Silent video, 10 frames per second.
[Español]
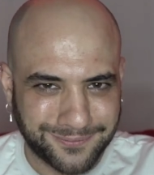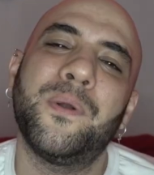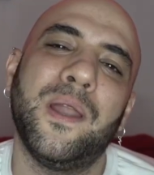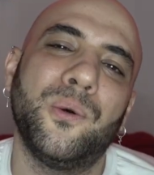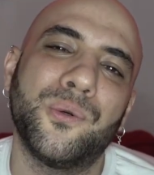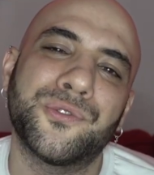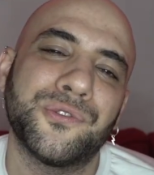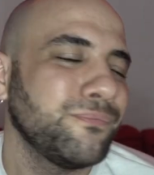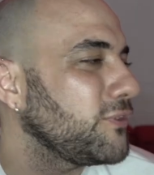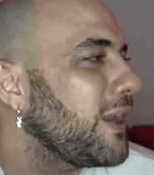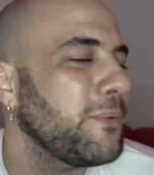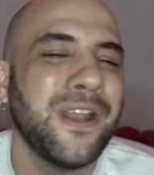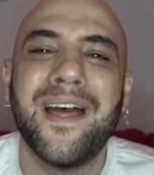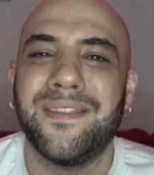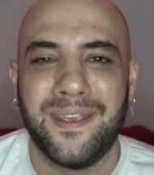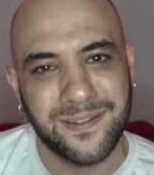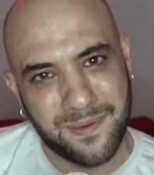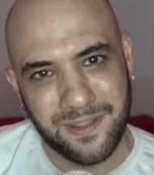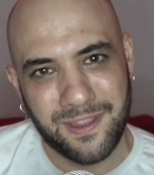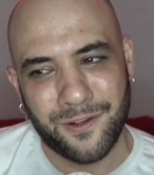Pobre Luz, no la vio nadie
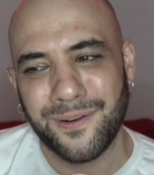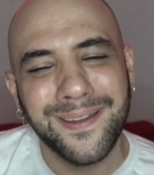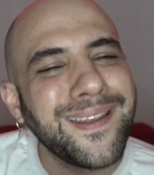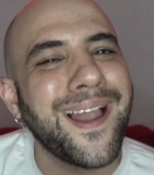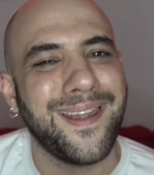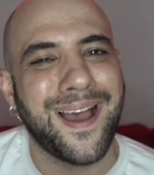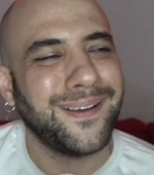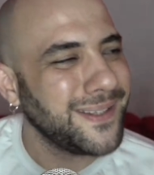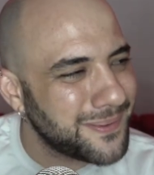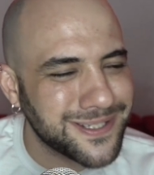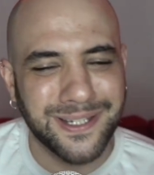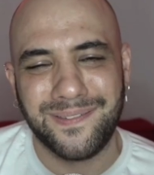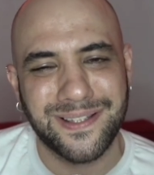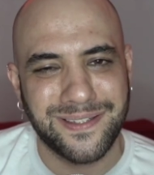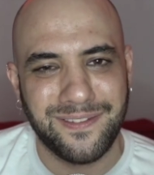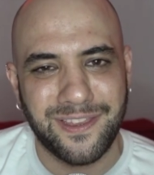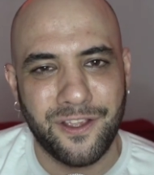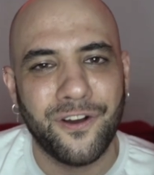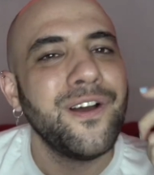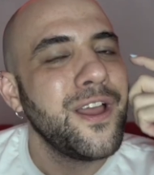ese video, quíranla y vayan a ver ese
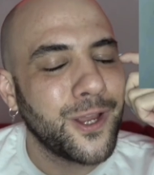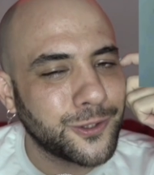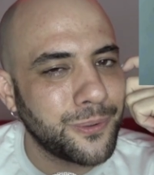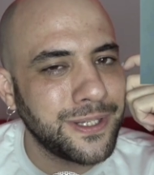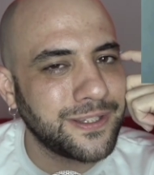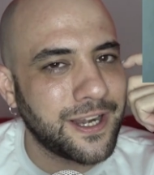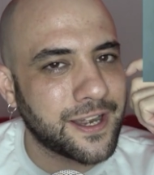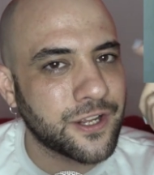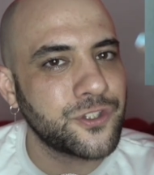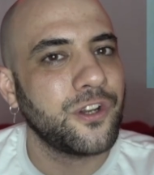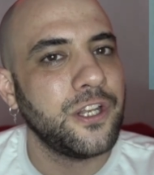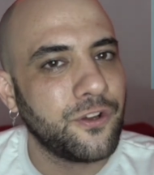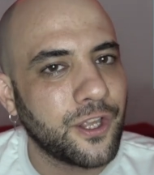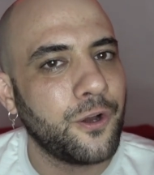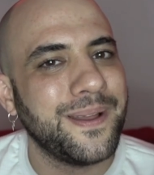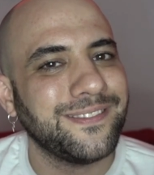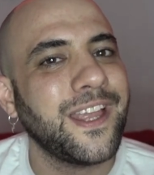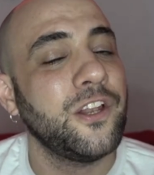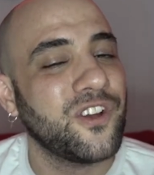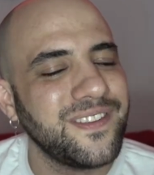video, que estuvo linda la reacción y lo que
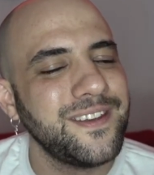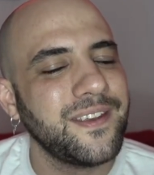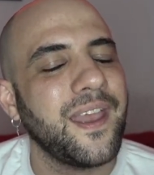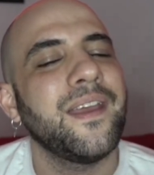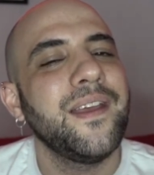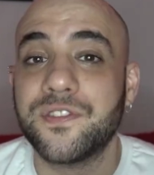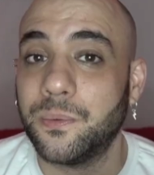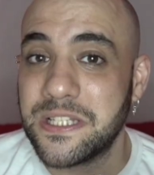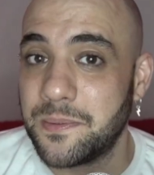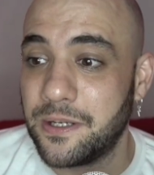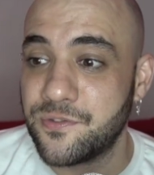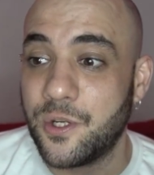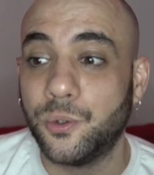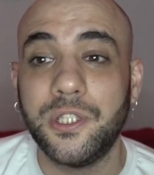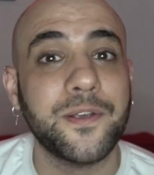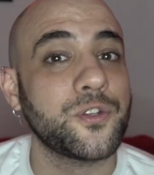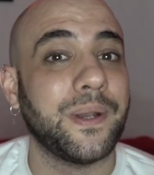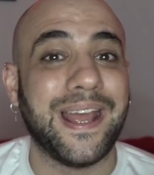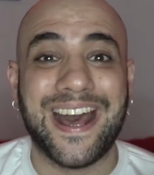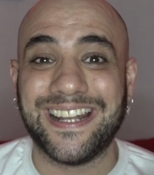comenté y lo que dije. Segunda semana consecutiva
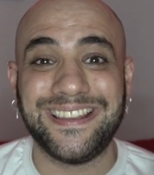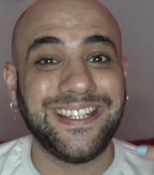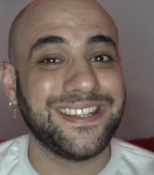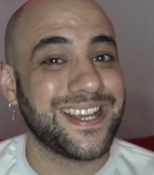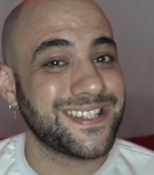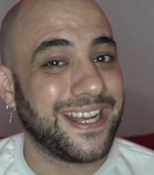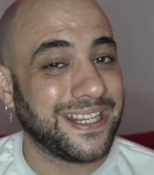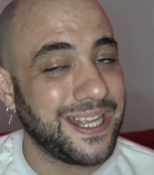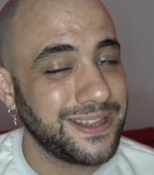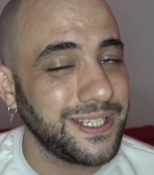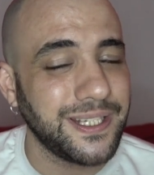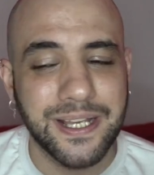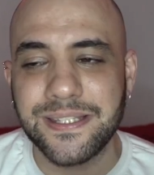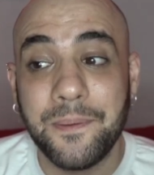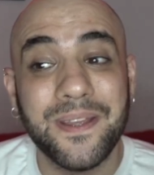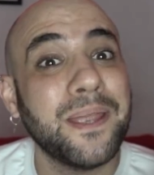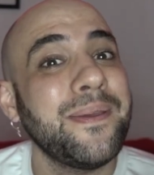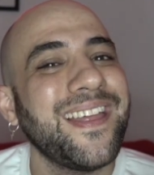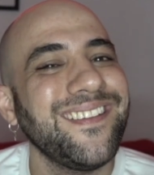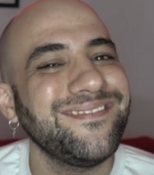sobre artistas argentinas, em, que
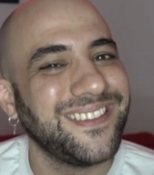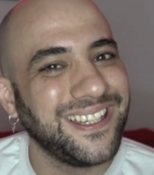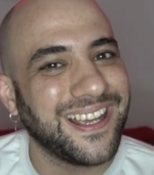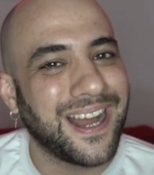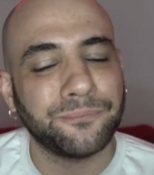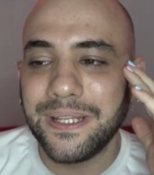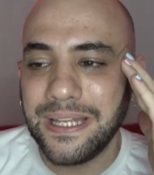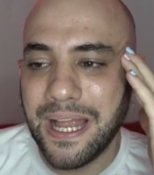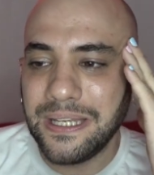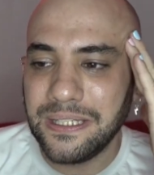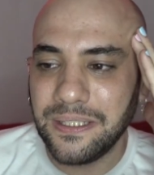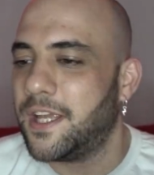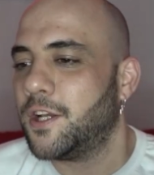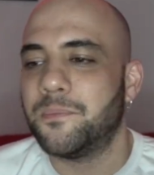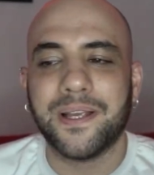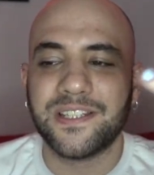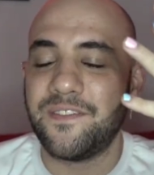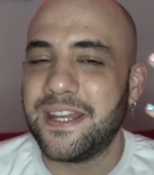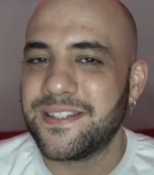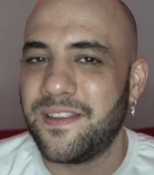me da intriga, porque Lali es como que ya
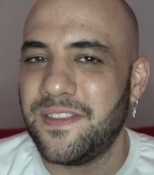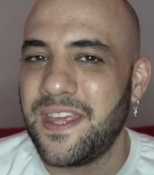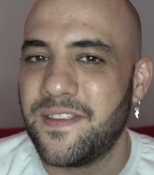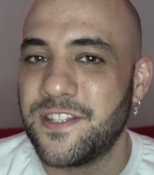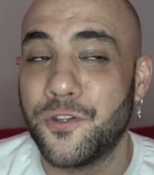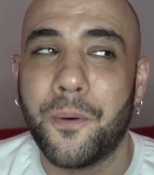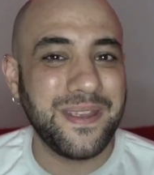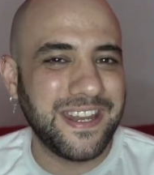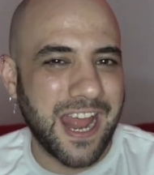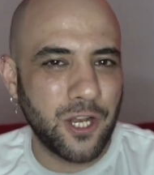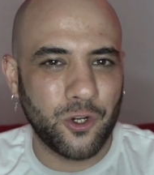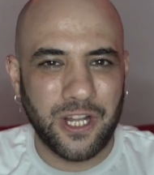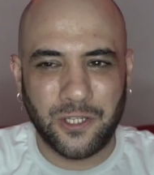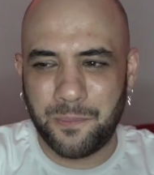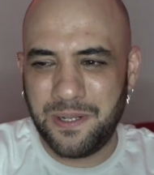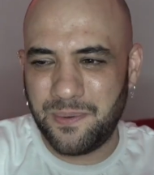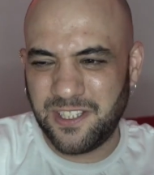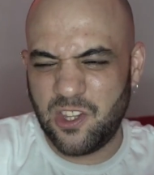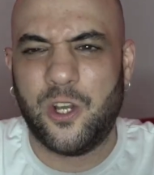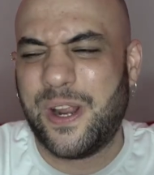viene hace días diciendo, viene algo, el
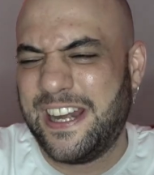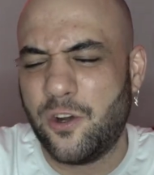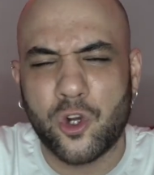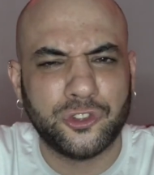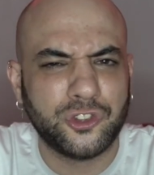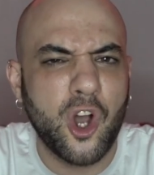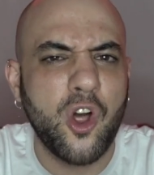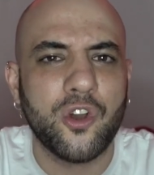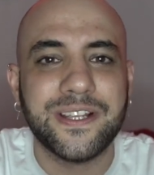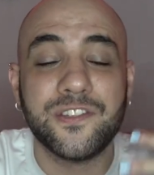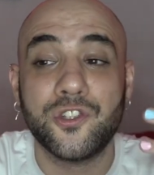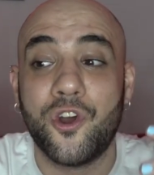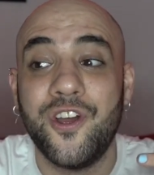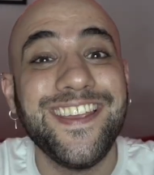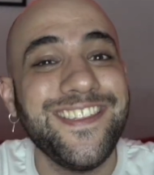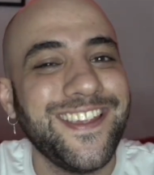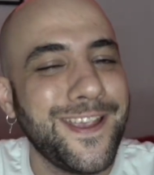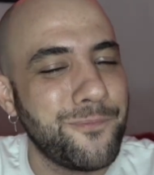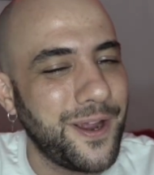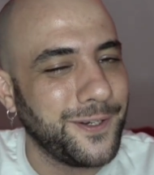2022 lo arranco con todo, qué sé yo. Y
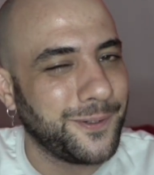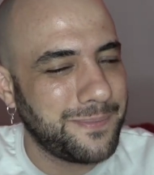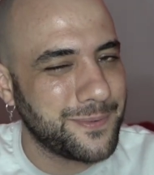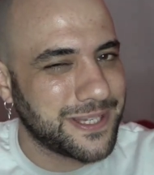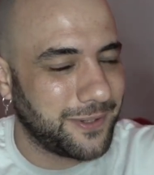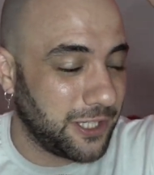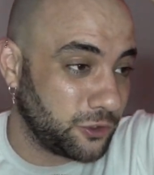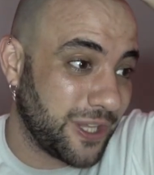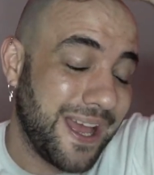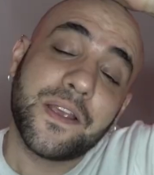dije, bueno, vamos a ver qué onda.